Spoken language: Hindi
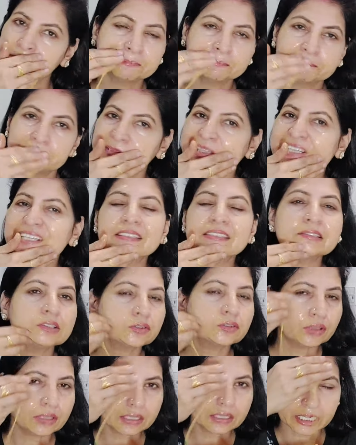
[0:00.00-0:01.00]
फ्रेंड इसको
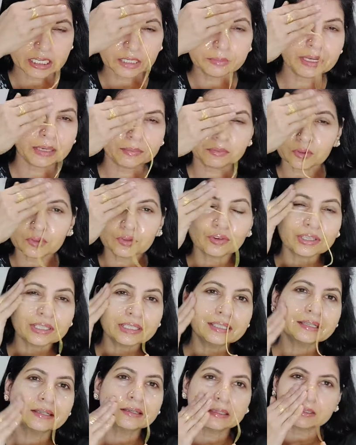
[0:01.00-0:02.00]
लगाने में आपको थोड़ी
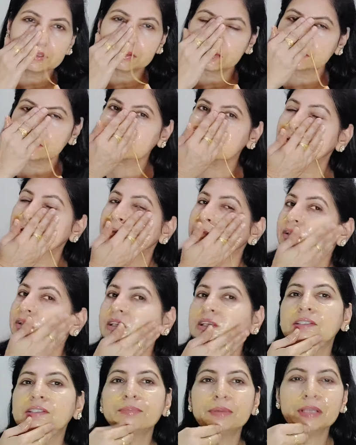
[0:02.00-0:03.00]
दिक्कत हो सकती है क्योंकि
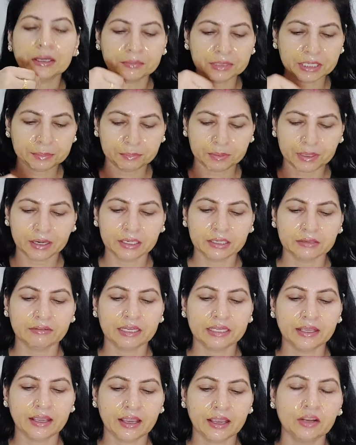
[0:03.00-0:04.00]
इसमें हमने प्लांट वाली
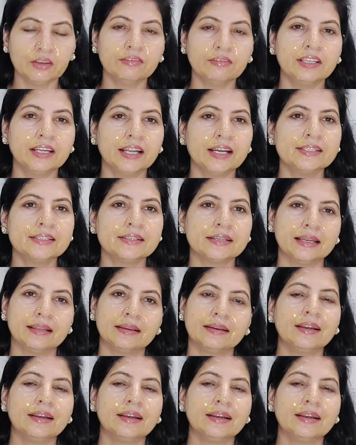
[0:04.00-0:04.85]
एलोवेरा जेल का